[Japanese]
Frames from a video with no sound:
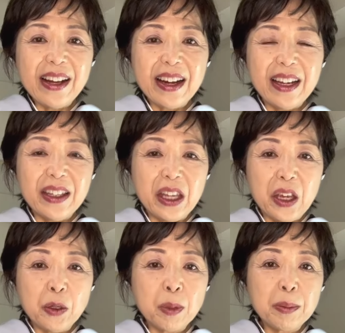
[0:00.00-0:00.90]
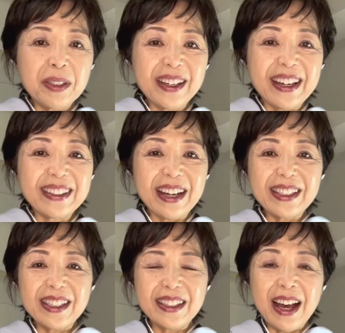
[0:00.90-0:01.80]
かれている部分がたく
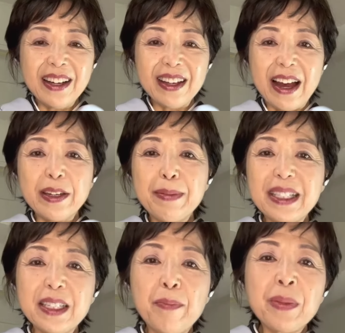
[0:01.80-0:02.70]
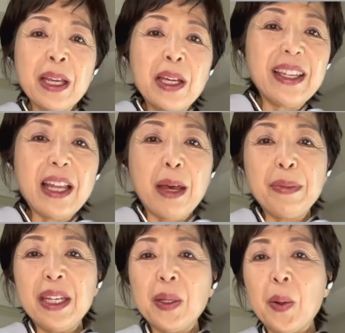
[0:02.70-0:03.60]
さんあります
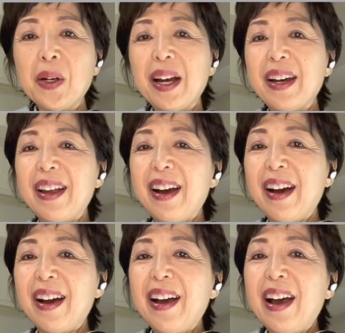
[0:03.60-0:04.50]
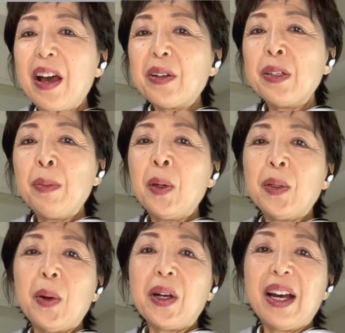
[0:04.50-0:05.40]
波の柄雲
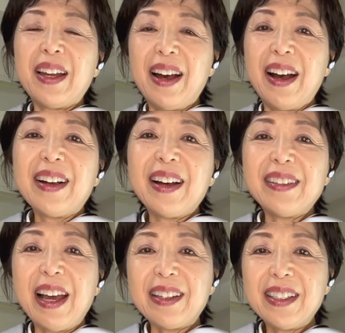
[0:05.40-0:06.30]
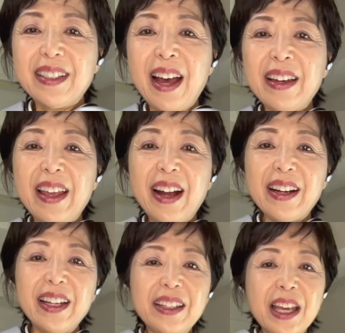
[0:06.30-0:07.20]
の柄がたくさん描か
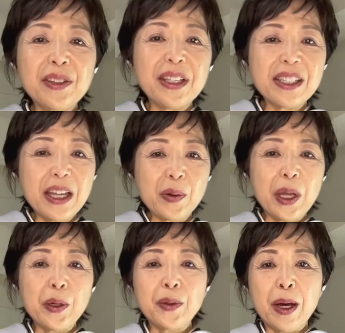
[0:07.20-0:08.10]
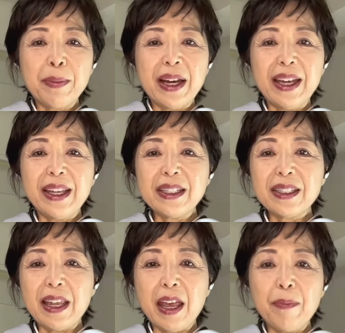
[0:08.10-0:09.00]
れているんですねこれ上前です
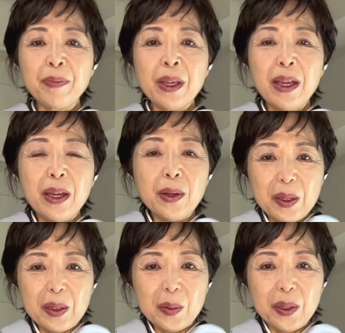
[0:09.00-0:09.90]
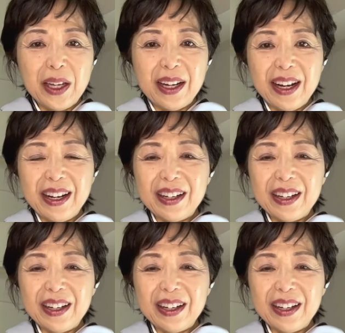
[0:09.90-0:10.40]
ねこれが